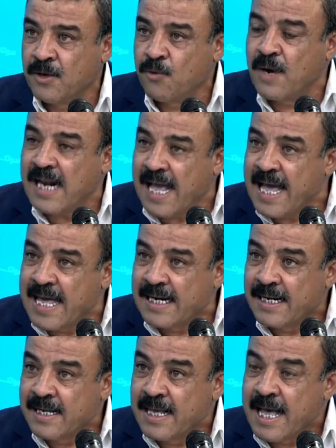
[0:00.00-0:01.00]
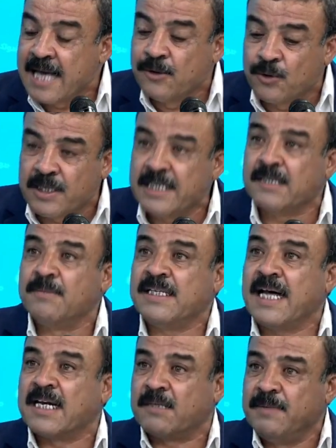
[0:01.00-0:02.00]
والحال انه الريتم
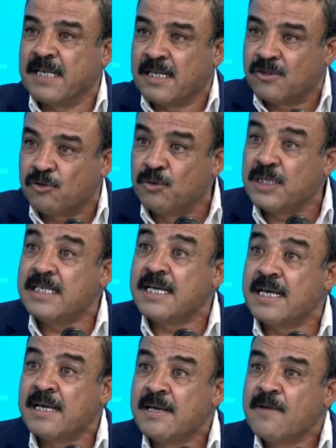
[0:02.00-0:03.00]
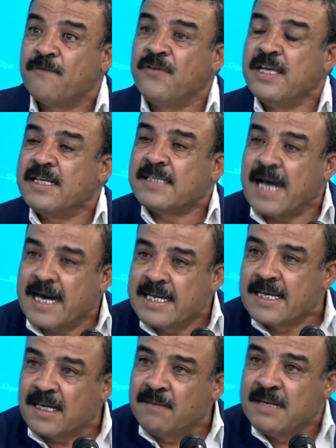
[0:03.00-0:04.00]
يتحرك به رئيس الجمهوريه في
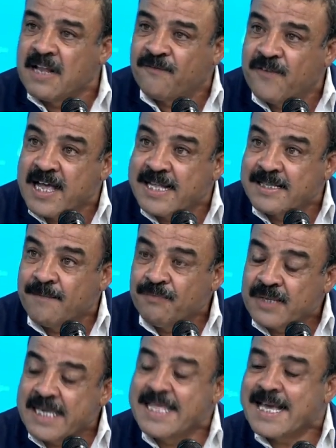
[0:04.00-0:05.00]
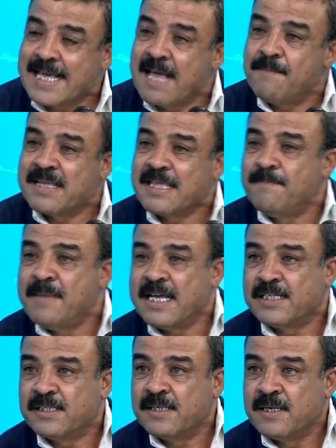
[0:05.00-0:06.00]
تحريك الملفات اذا كان ما
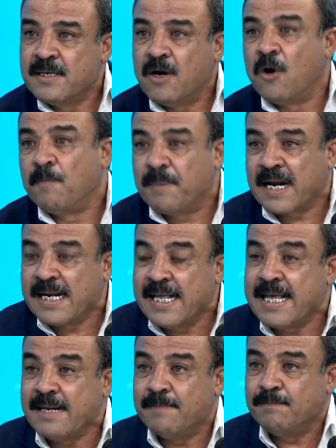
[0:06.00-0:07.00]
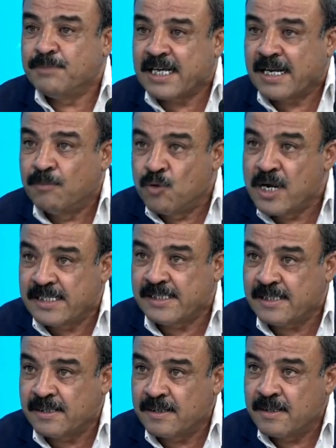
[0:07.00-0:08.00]
ثماش اون باراليل بشكل
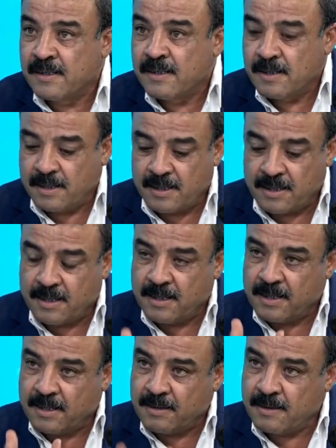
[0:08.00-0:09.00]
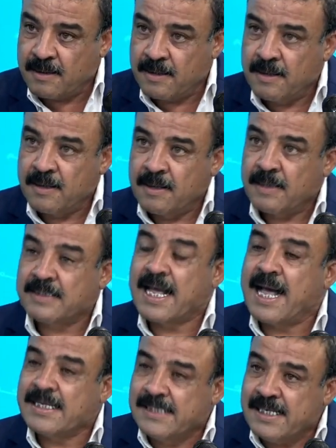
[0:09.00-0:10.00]
موازي آه تعزيز
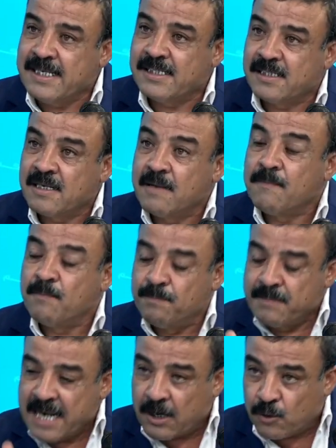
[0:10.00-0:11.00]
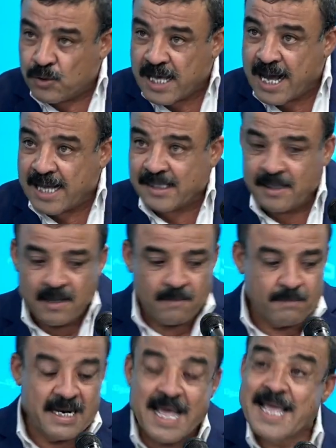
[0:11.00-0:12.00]
تعزيز من القضاة
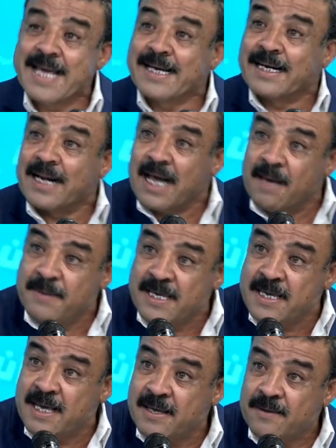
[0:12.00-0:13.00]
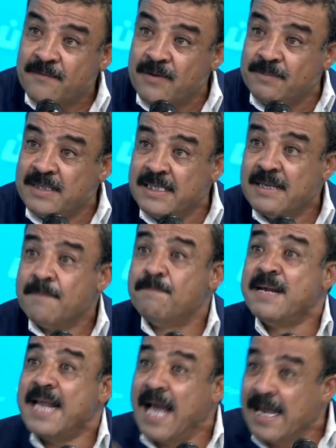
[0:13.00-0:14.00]
من هياكل الرقابيه فهمني
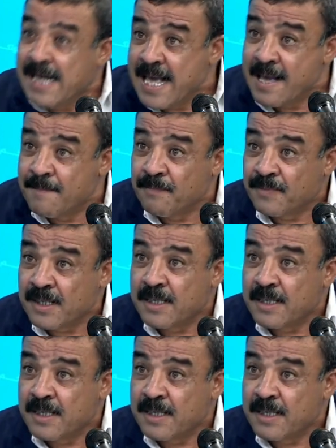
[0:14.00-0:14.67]
من الاعلام